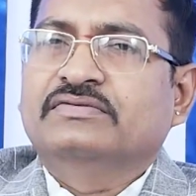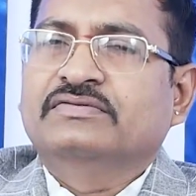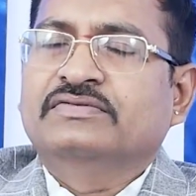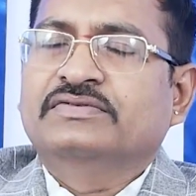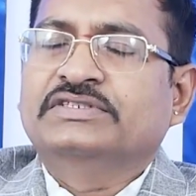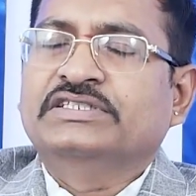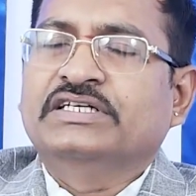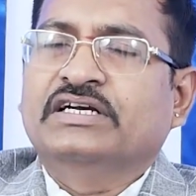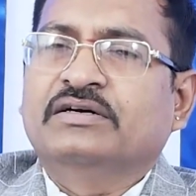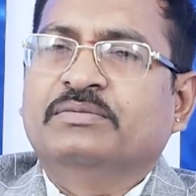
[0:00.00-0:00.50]

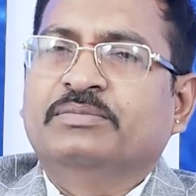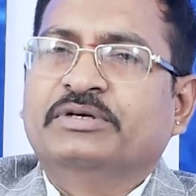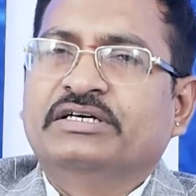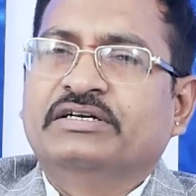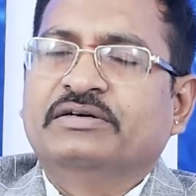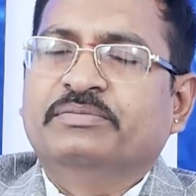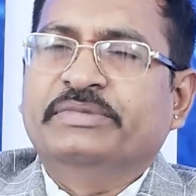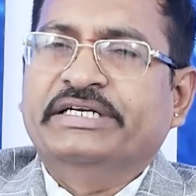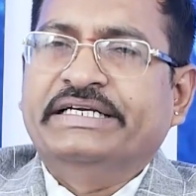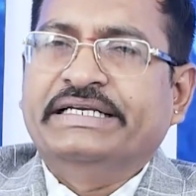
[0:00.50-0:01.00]

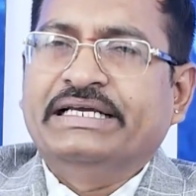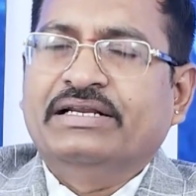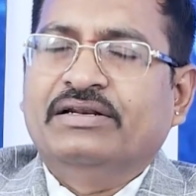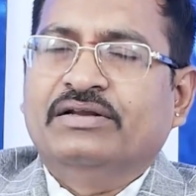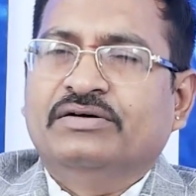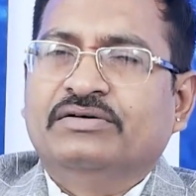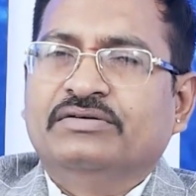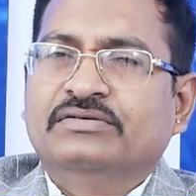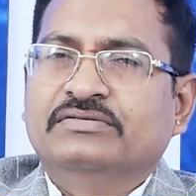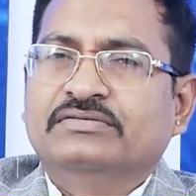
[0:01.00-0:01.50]
విశాఖపట్నం
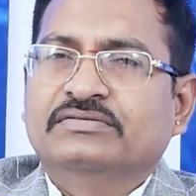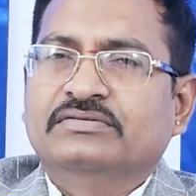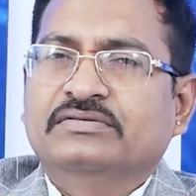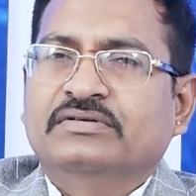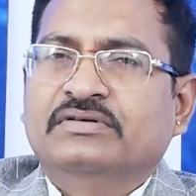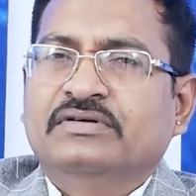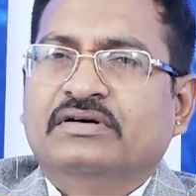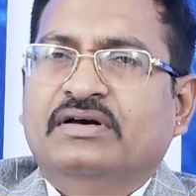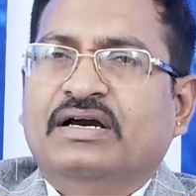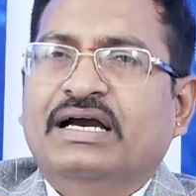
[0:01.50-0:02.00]
మీటింగ్లో
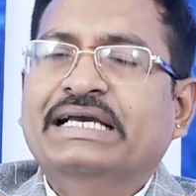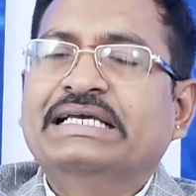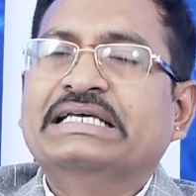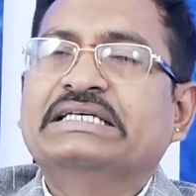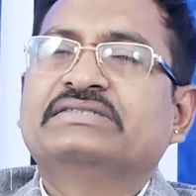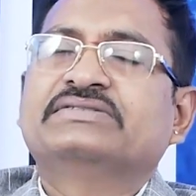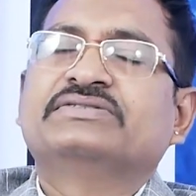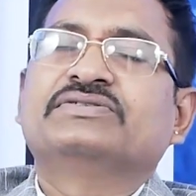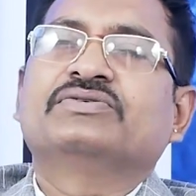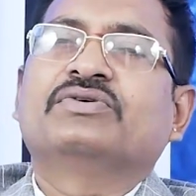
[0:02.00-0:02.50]

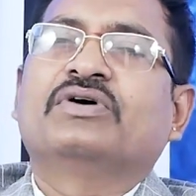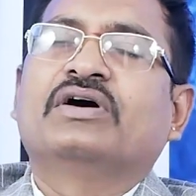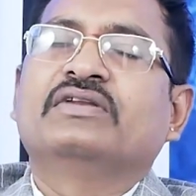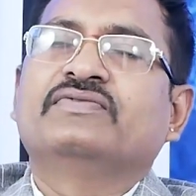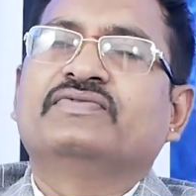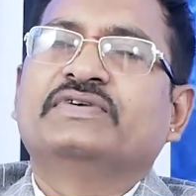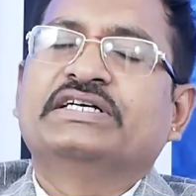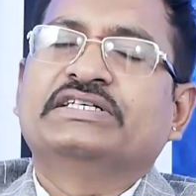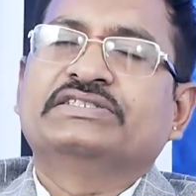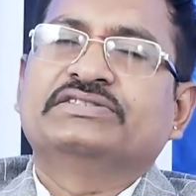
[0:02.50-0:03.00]
హయెస్ట్
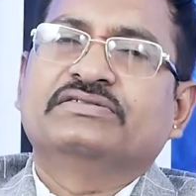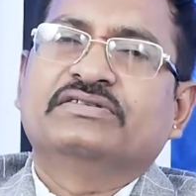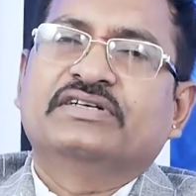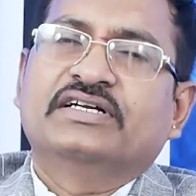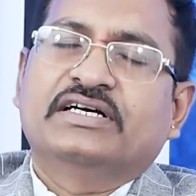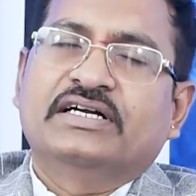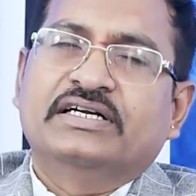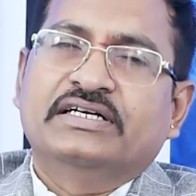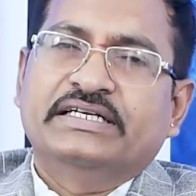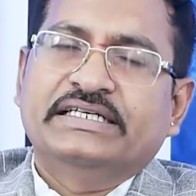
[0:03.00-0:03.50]
క్వాలిఫికేషన్ ఉన్న
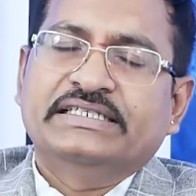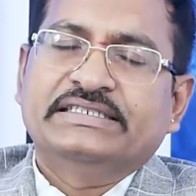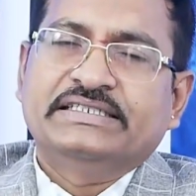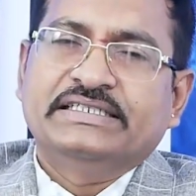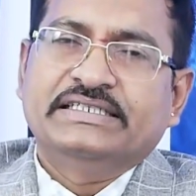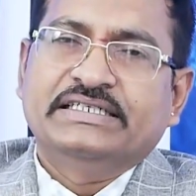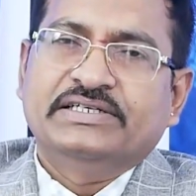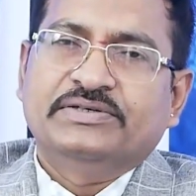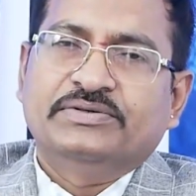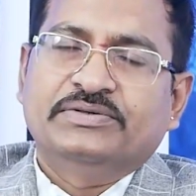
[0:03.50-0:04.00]

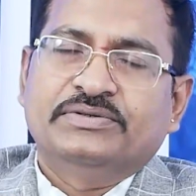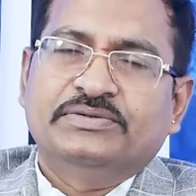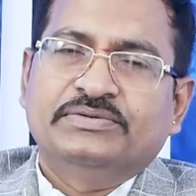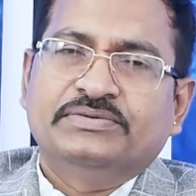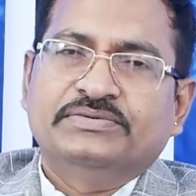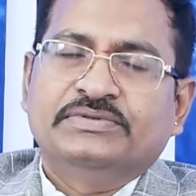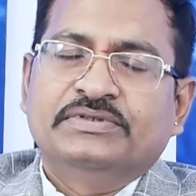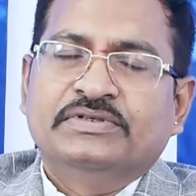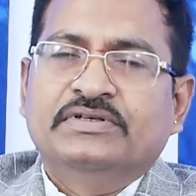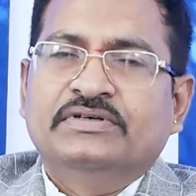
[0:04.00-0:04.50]
కంటెస్టెంట్ ఎవరు
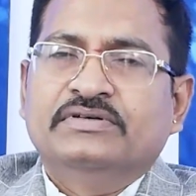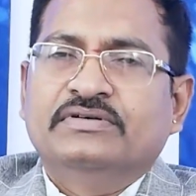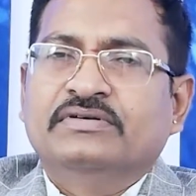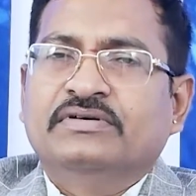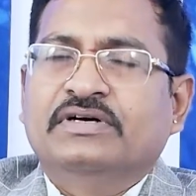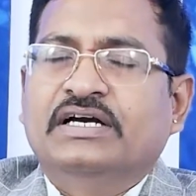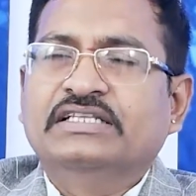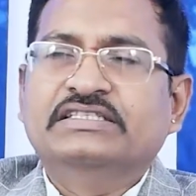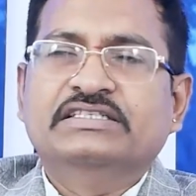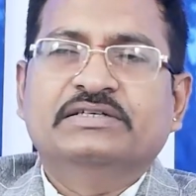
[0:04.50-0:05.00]

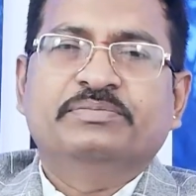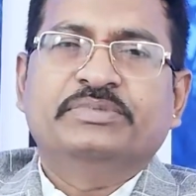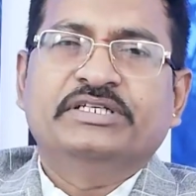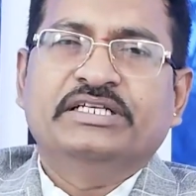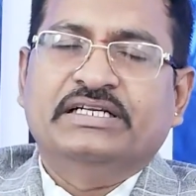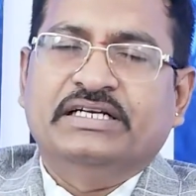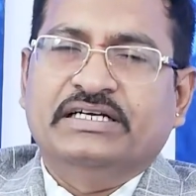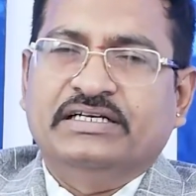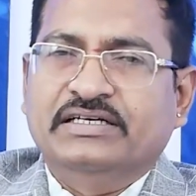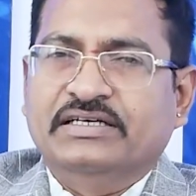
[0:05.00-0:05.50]
అని చెప్పి
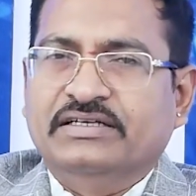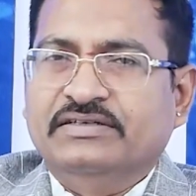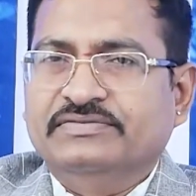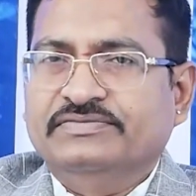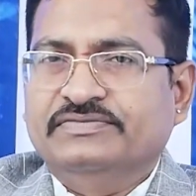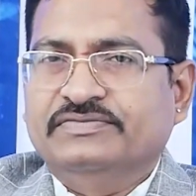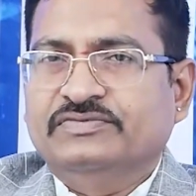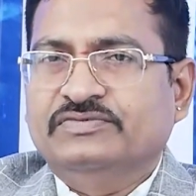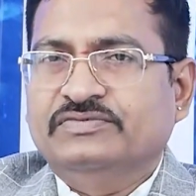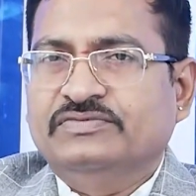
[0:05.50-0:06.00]
నేను అడిగాను
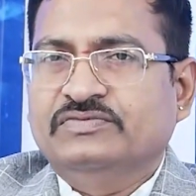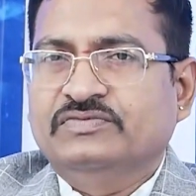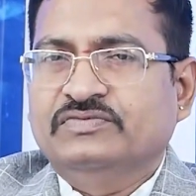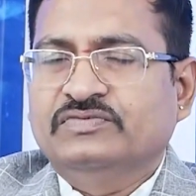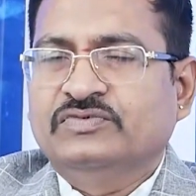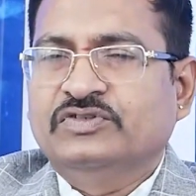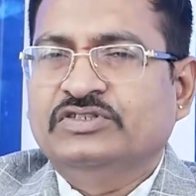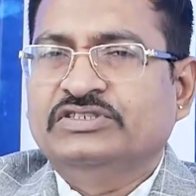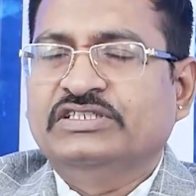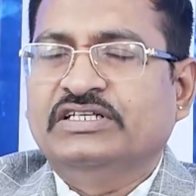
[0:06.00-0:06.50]

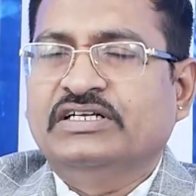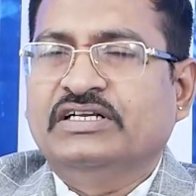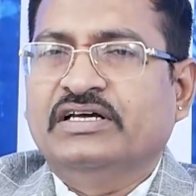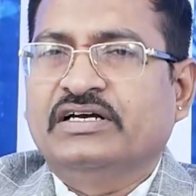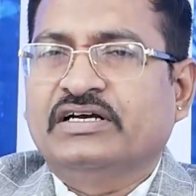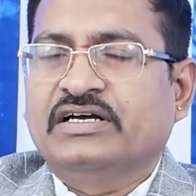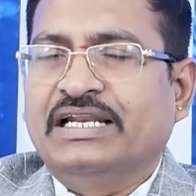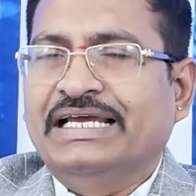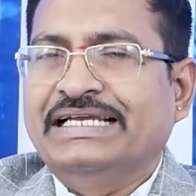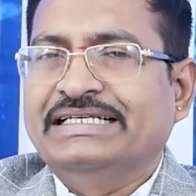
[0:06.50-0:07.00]
వచ్చిన నా
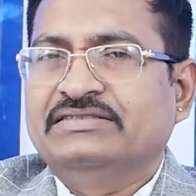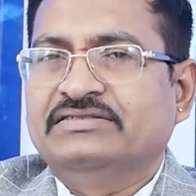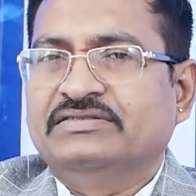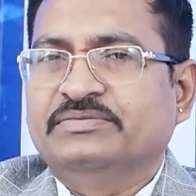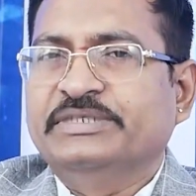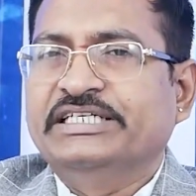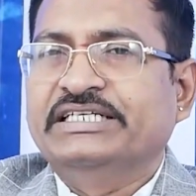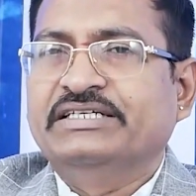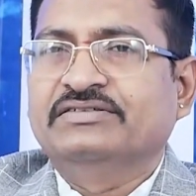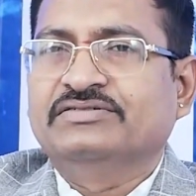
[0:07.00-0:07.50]
క్లయింట్స్
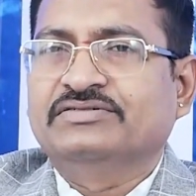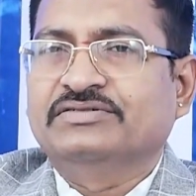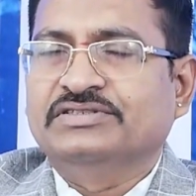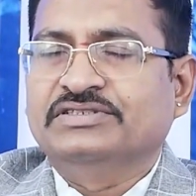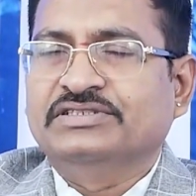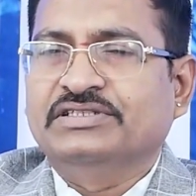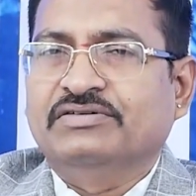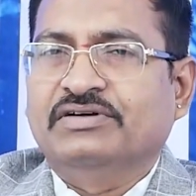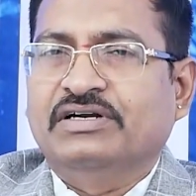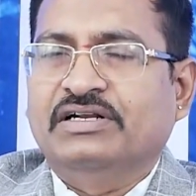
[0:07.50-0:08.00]
మీటింగ్స్కి
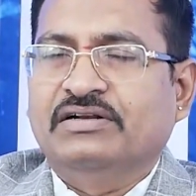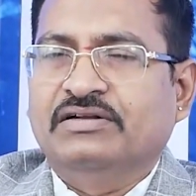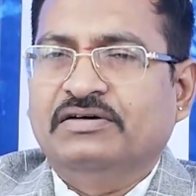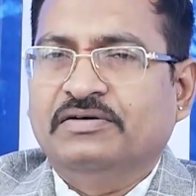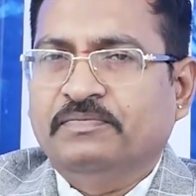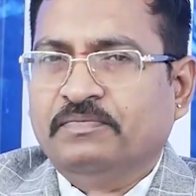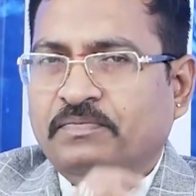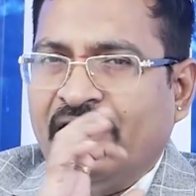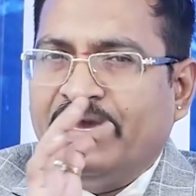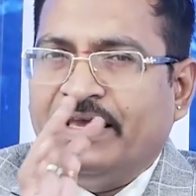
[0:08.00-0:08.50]
వచ్చిన వాళ్ళలో
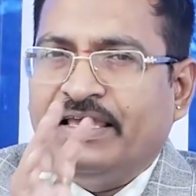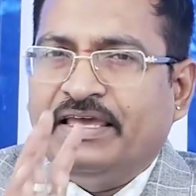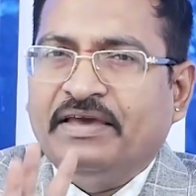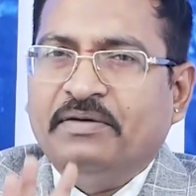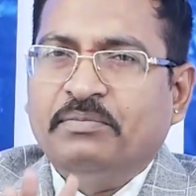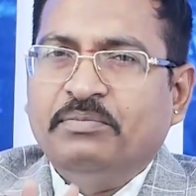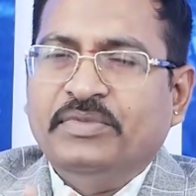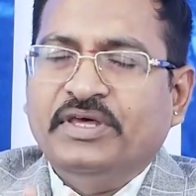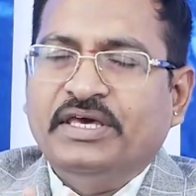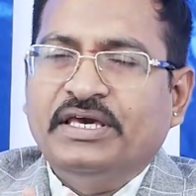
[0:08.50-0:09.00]

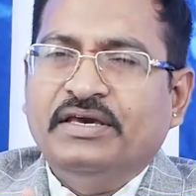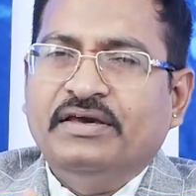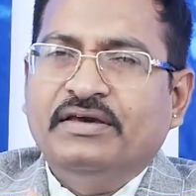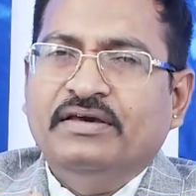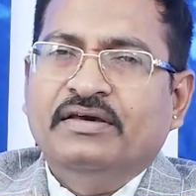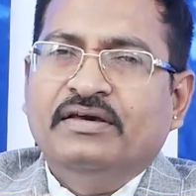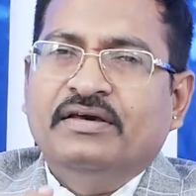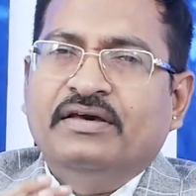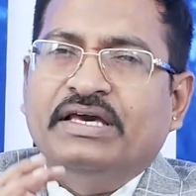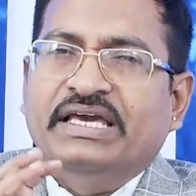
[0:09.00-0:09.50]
ఎంఏ
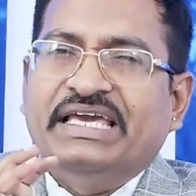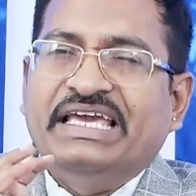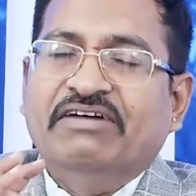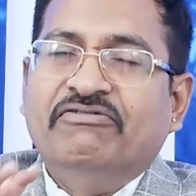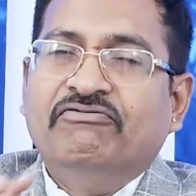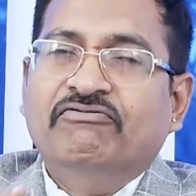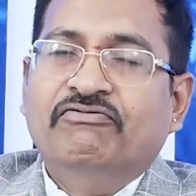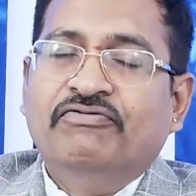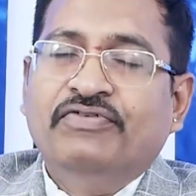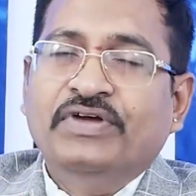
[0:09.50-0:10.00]

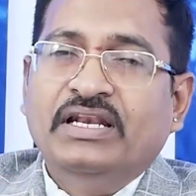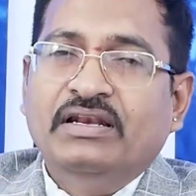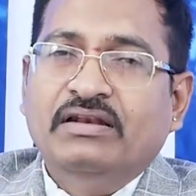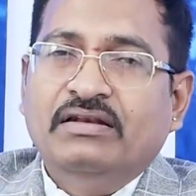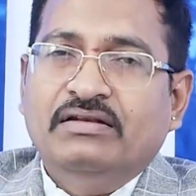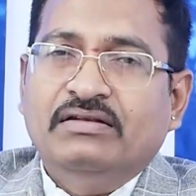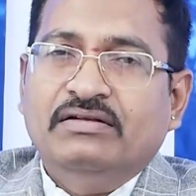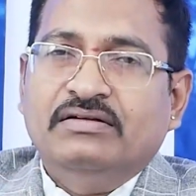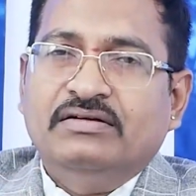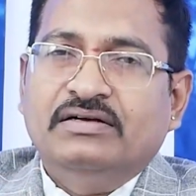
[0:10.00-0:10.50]
ఎంఫిల్
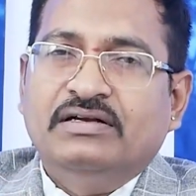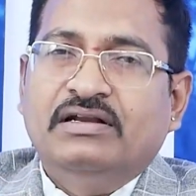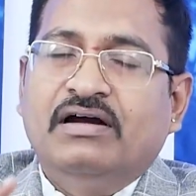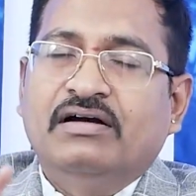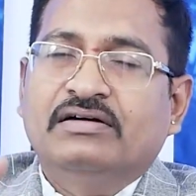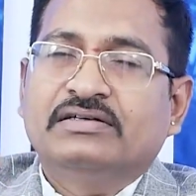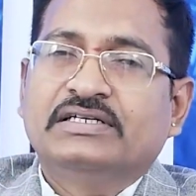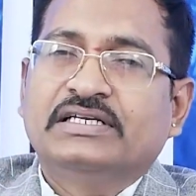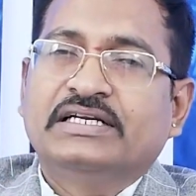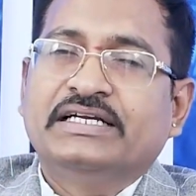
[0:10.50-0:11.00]

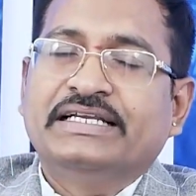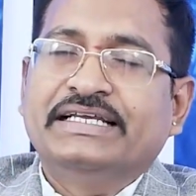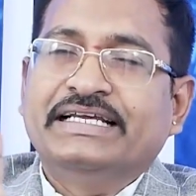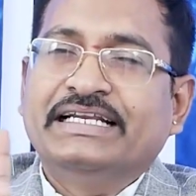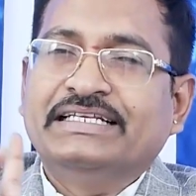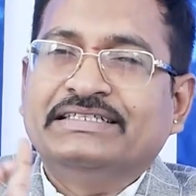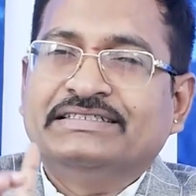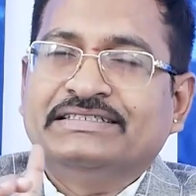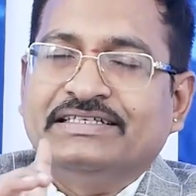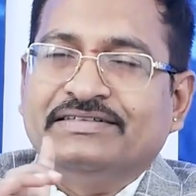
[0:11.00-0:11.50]
డాక్టరేట్
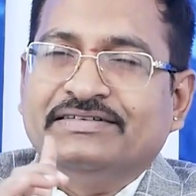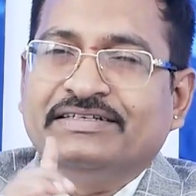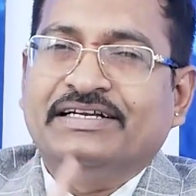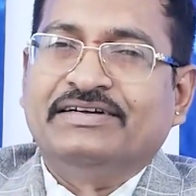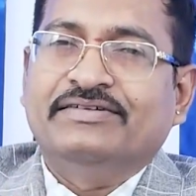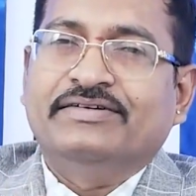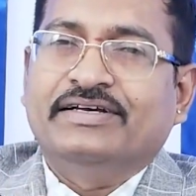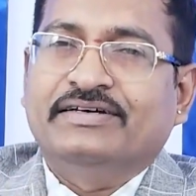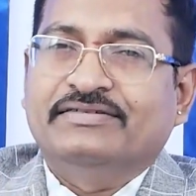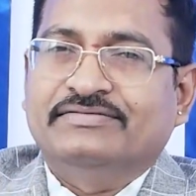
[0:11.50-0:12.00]
ఇంగ్లీష్ చదివిన
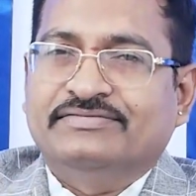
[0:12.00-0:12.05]
ఆవిడ